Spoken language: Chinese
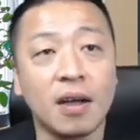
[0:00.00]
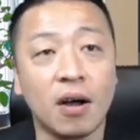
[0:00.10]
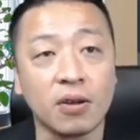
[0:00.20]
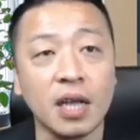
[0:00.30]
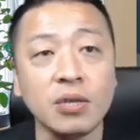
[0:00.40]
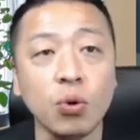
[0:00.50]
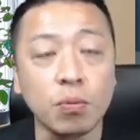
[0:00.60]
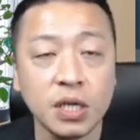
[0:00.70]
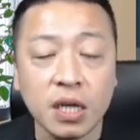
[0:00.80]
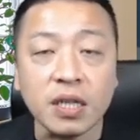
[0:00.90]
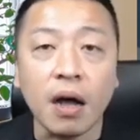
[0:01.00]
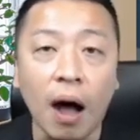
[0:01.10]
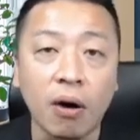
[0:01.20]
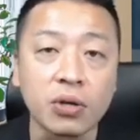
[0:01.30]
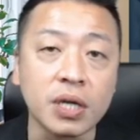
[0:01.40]
哦，但是我们进到
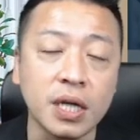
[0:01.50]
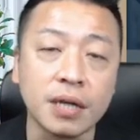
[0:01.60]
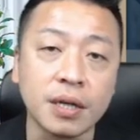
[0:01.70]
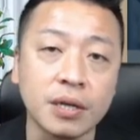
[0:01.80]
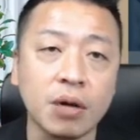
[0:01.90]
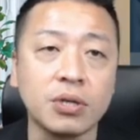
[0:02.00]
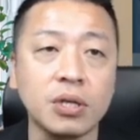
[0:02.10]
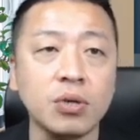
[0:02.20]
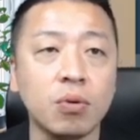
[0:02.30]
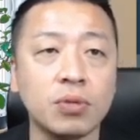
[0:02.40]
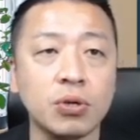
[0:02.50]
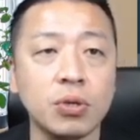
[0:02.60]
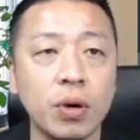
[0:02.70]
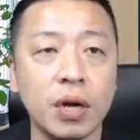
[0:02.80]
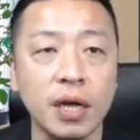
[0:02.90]
好的点的时候，其实我们就是
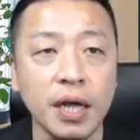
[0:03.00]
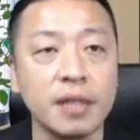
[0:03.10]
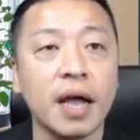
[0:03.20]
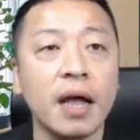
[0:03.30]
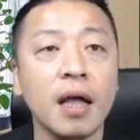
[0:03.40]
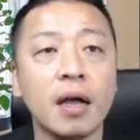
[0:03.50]
为了赢啊。